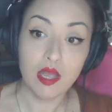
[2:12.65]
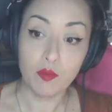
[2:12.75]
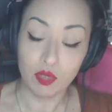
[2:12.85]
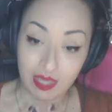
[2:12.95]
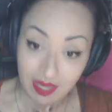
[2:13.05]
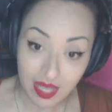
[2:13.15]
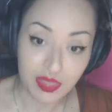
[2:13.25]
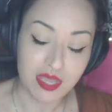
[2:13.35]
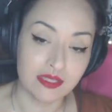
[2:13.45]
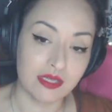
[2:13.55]
porque
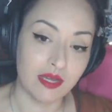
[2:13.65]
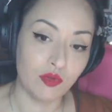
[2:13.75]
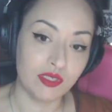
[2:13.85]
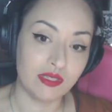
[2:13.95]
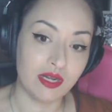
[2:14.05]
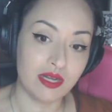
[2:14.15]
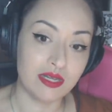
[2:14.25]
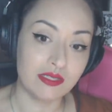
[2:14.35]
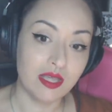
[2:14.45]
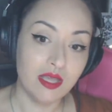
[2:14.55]
gracias a
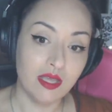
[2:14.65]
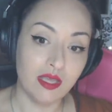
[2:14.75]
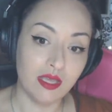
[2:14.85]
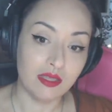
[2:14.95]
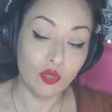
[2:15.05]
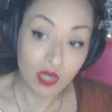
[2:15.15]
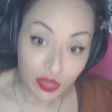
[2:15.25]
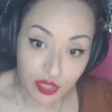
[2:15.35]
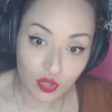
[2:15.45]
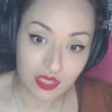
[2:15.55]
vuestras eh,
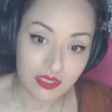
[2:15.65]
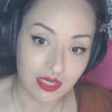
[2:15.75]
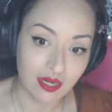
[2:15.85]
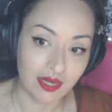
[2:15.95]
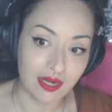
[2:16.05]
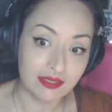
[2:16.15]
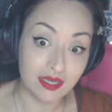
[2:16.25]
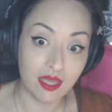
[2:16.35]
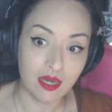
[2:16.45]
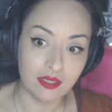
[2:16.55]
donaciones el canal
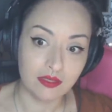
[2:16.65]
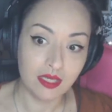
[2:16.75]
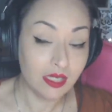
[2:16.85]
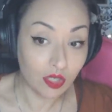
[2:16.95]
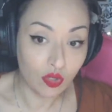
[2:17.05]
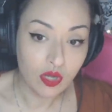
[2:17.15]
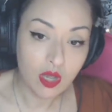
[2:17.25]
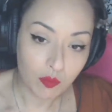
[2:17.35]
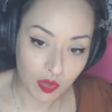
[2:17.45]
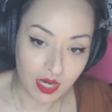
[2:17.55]
sigue adelante y no
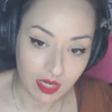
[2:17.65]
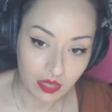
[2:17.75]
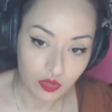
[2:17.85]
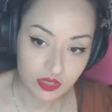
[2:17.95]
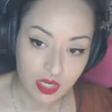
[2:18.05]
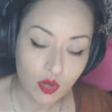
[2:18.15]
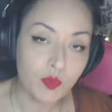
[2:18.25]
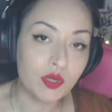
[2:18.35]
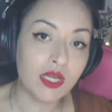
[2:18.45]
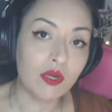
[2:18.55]
por las reacciones que hago,
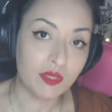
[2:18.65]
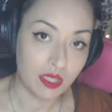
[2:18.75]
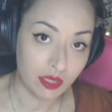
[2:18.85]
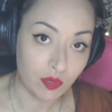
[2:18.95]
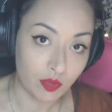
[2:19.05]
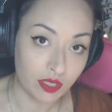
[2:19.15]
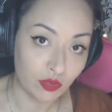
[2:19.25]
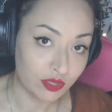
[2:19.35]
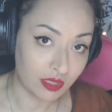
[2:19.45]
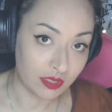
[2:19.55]
porque el 95%
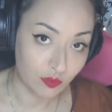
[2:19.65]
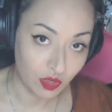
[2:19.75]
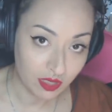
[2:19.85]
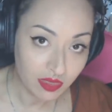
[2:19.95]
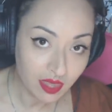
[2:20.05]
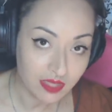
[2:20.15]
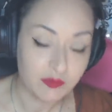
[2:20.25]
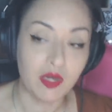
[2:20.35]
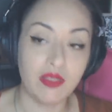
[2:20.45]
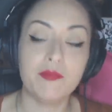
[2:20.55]
están desmonetizadas,
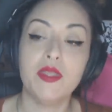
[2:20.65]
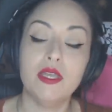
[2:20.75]
¿verdad?